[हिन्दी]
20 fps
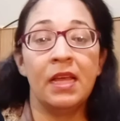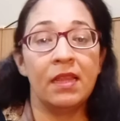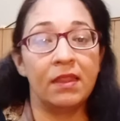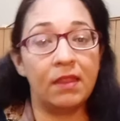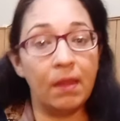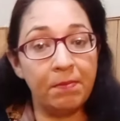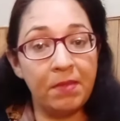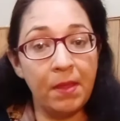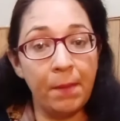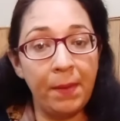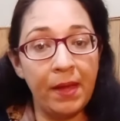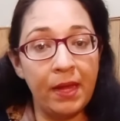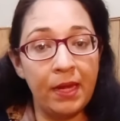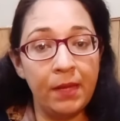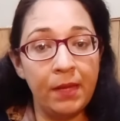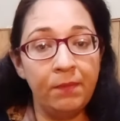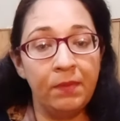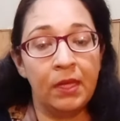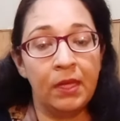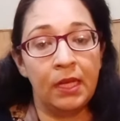सबसे पहले
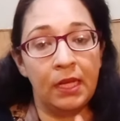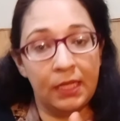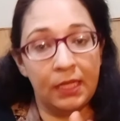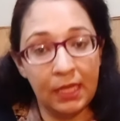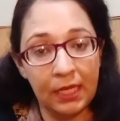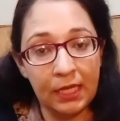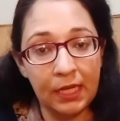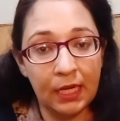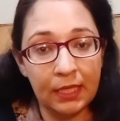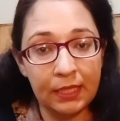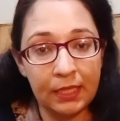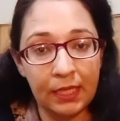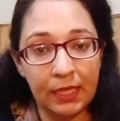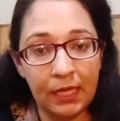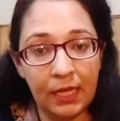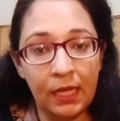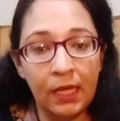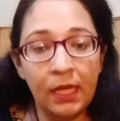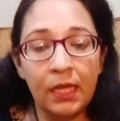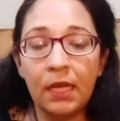ये याद
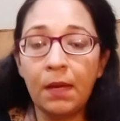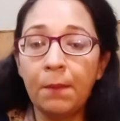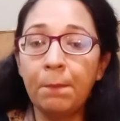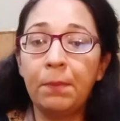रखें कि